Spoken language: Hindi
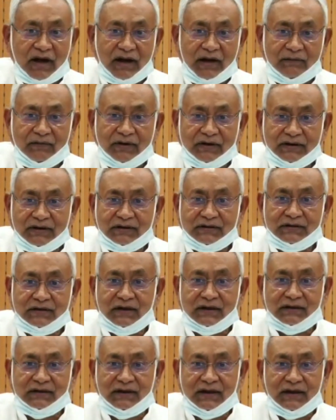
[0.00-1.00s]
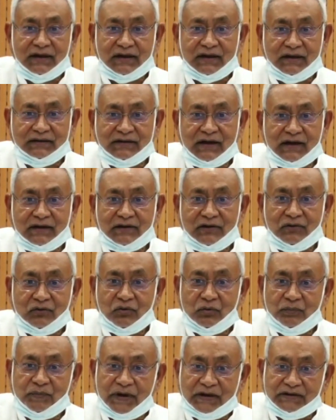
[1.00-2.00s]
आवंटित कर दिया एक हजार करोड़
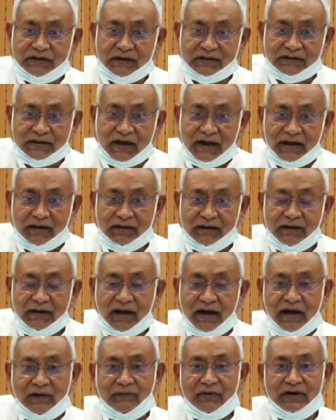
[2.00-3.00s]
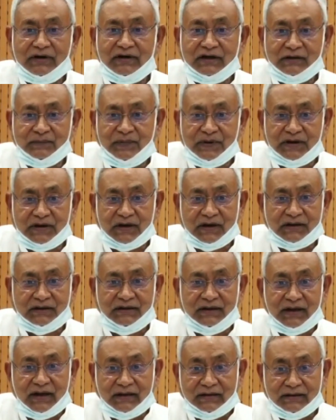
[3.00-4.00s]
रुपया तत्काल आवंटित भी कर
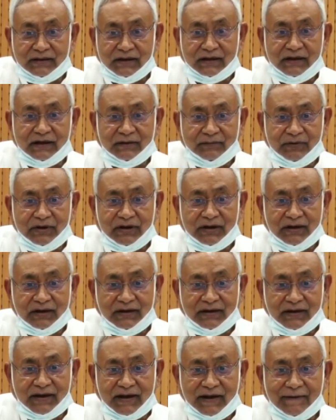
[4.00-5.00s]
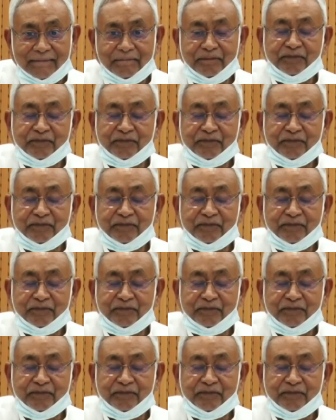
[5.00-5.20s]
दिया निर्णय भी ले लिया